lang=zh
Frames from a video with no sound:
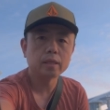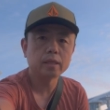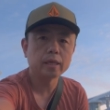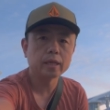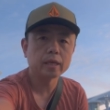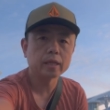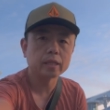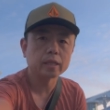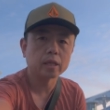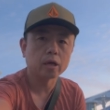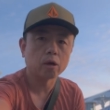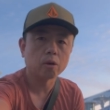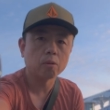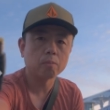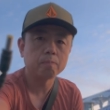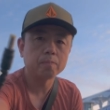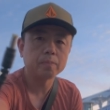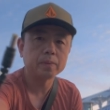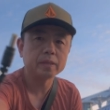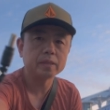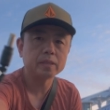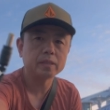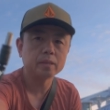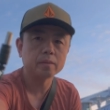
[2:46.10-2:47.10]
电脑
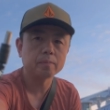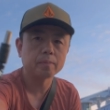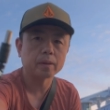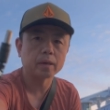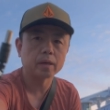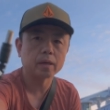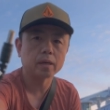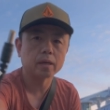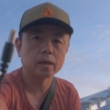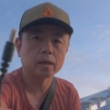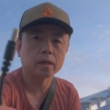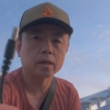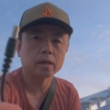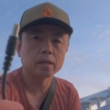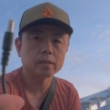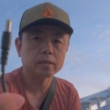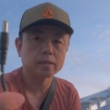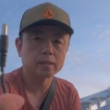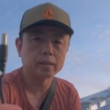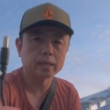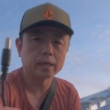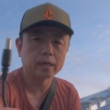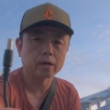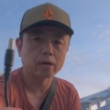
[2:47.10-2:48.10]
笔记本的
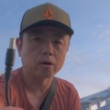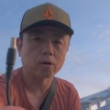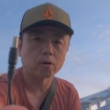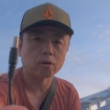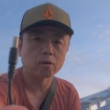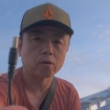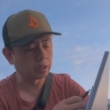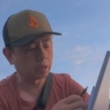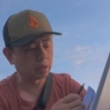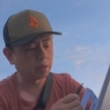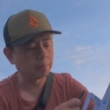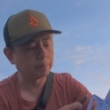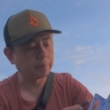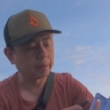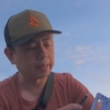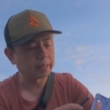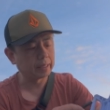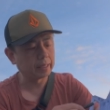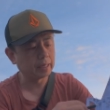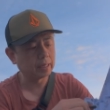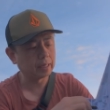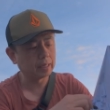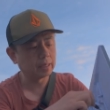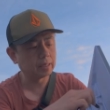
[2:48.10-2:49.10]
电口，只要把
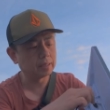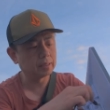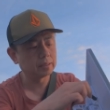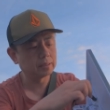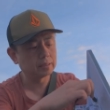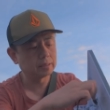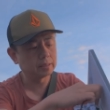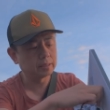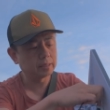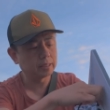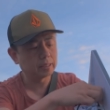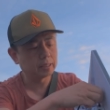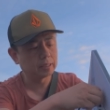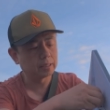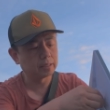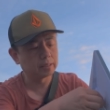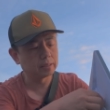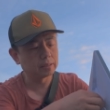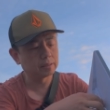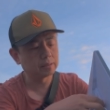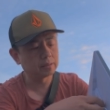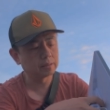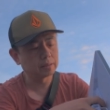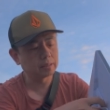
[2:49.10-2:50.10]
它接上
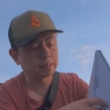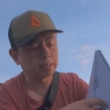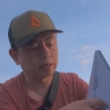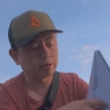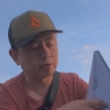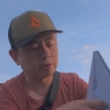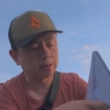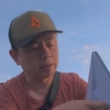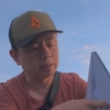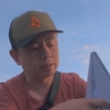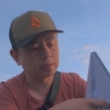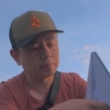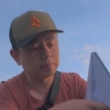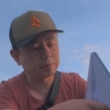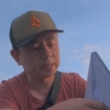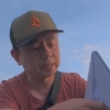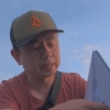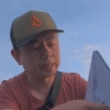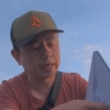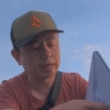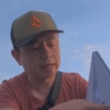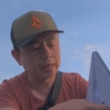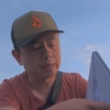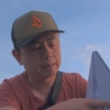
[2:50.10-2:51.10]
电源，这么一
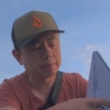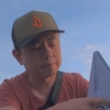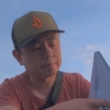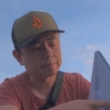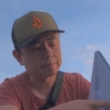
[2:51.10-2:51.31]
插，